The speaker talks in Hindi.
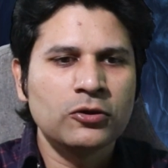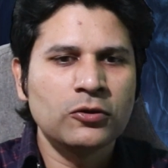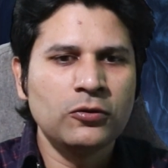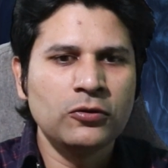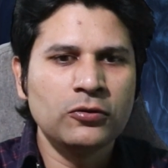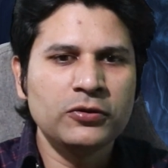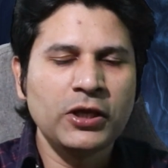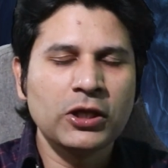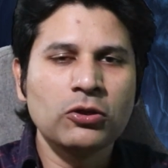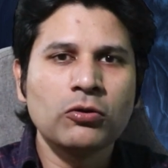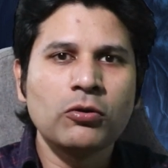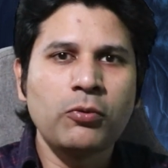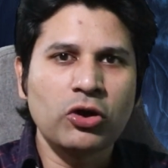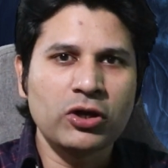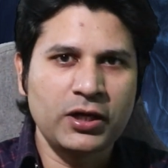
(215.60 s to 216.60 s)
तो ये
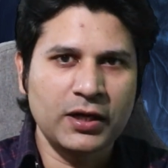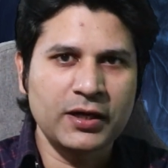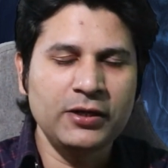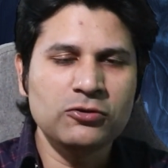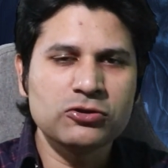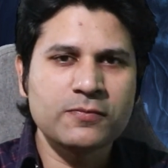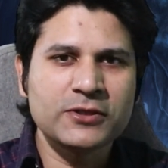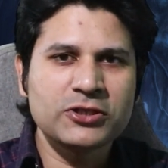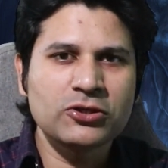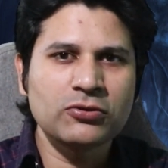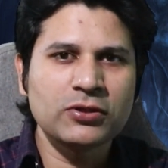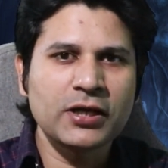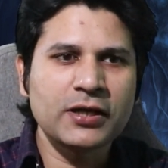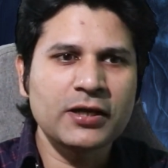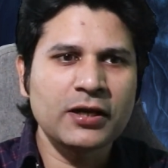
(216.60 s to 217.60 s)
दोनों बहुत डर गए उस बच्चे
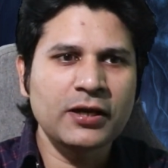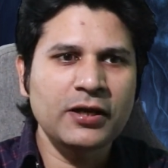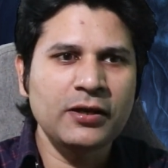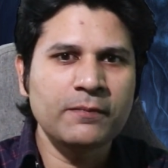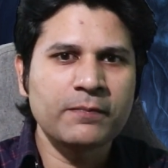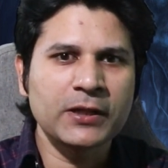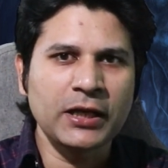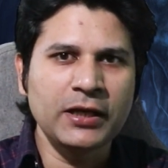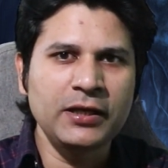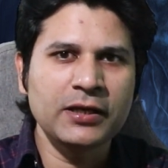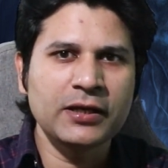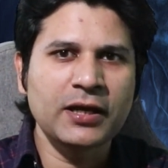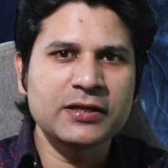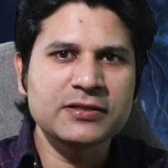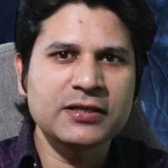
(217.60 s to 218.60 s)
को देखकर कि पता
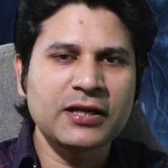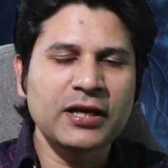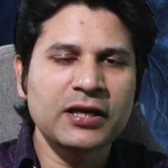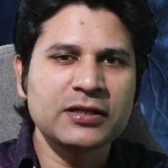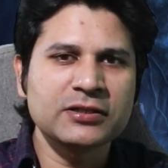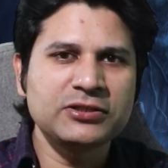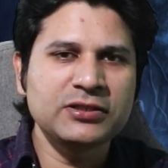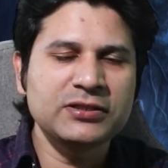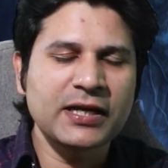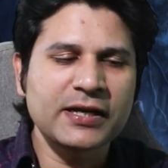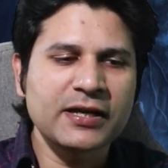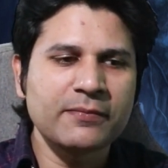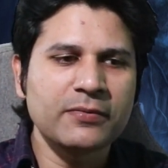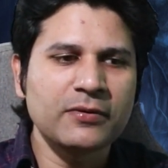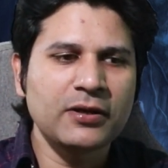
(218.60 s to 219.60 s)
नहीं कहाँ से क्या चीज
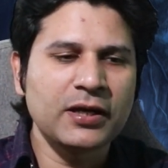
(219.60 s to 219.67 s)
आके